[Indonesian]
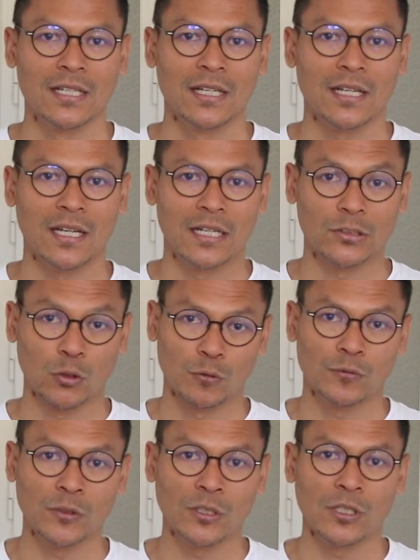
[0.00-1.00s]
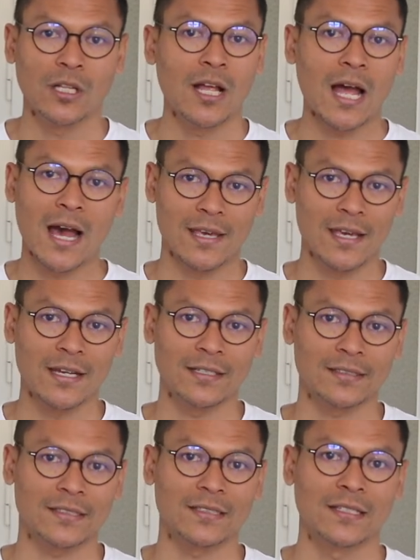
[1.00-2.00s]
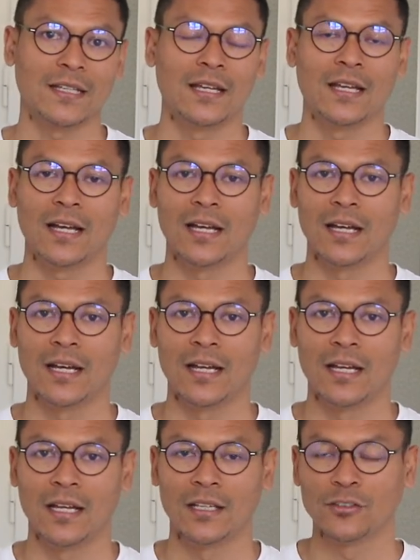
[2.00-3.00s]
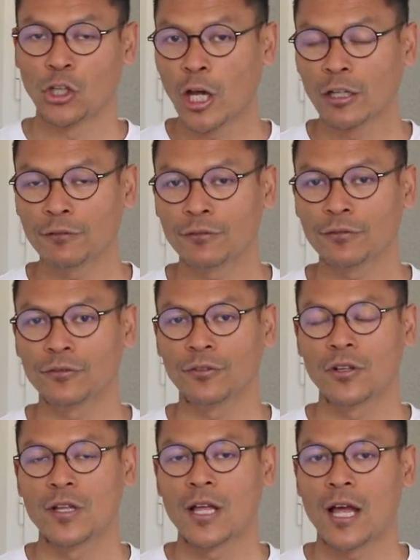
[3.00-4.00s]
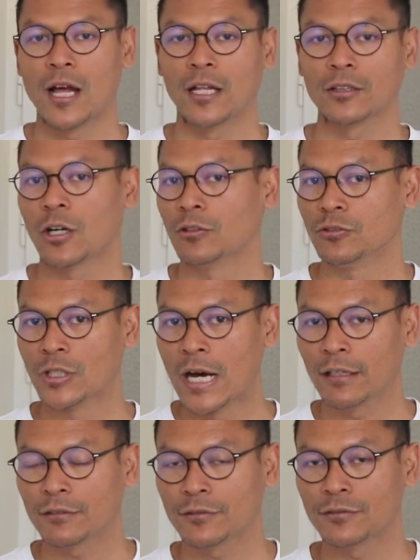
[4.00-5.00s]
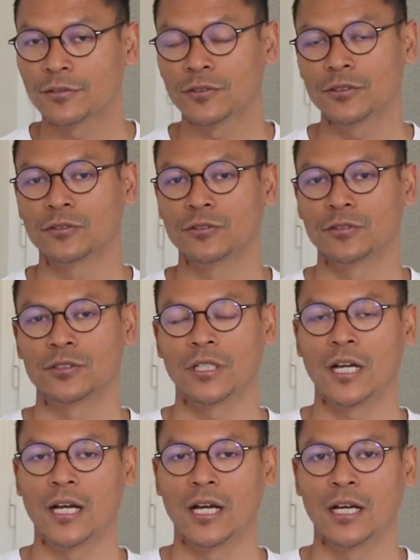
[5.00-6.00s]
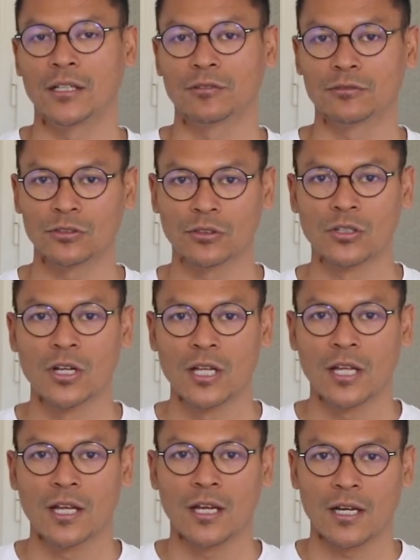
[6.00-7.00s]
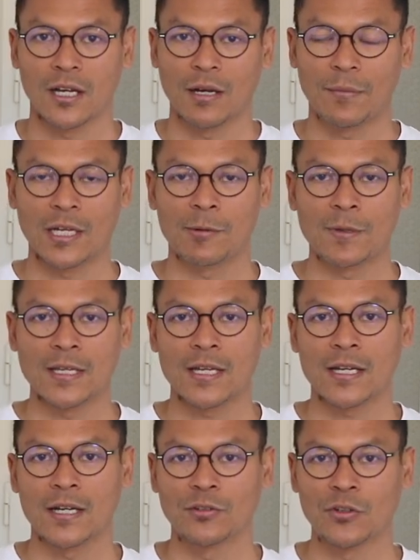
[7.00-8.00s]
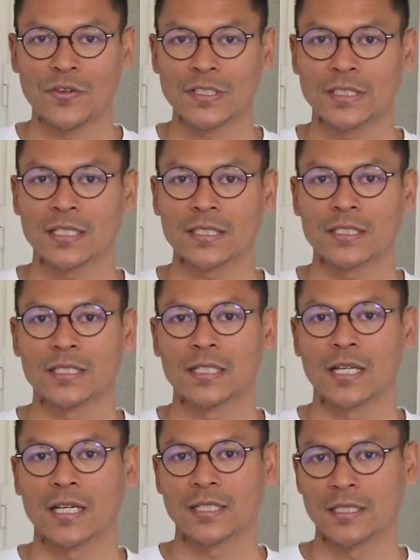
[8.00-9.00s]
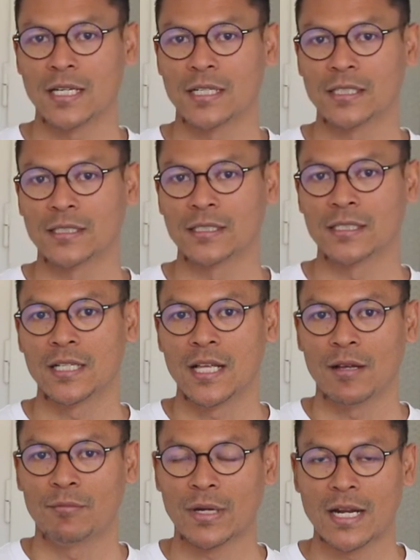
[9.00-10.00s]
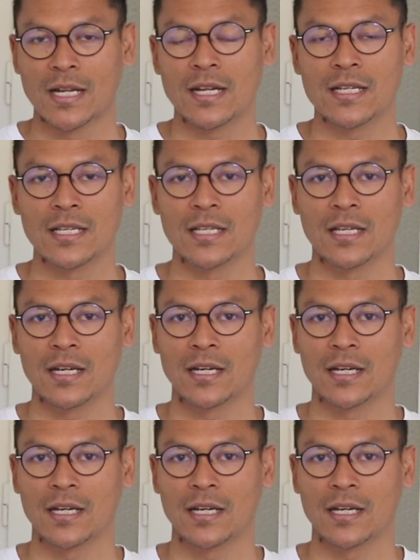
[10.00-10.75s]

Eh, TOEFL, IELTS, eh, DELF atau DALF eh, untuk apa namanya universitas yang berada di